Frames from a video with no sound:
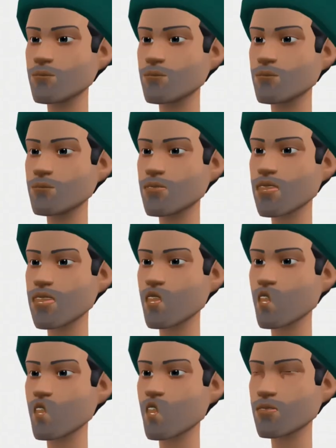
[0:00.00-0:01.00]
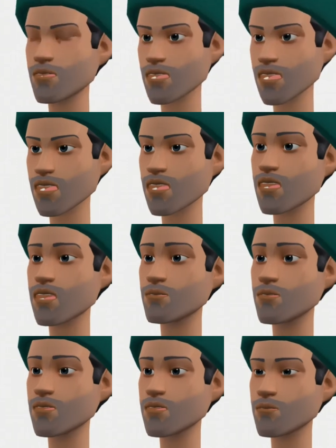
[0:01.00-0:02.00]
Oh, berarti
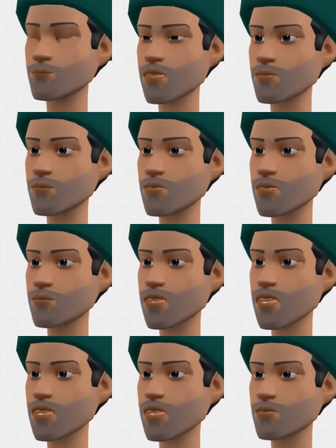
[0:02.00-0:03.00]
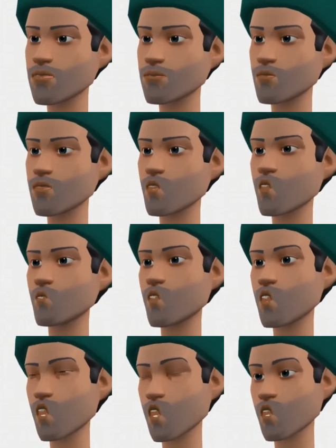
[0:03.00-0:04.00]
maksud dari mengimani takdir itu
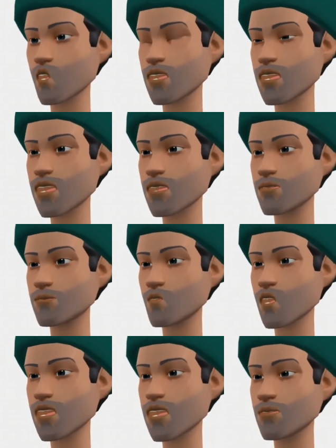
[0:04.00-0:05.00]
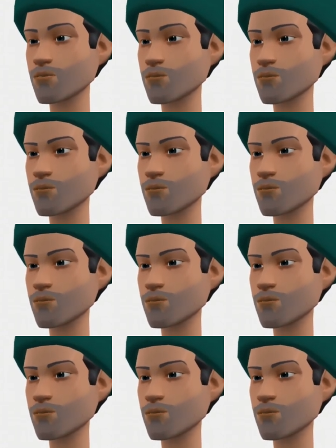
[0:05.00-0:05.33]
selalu arahnya positif ya, Den?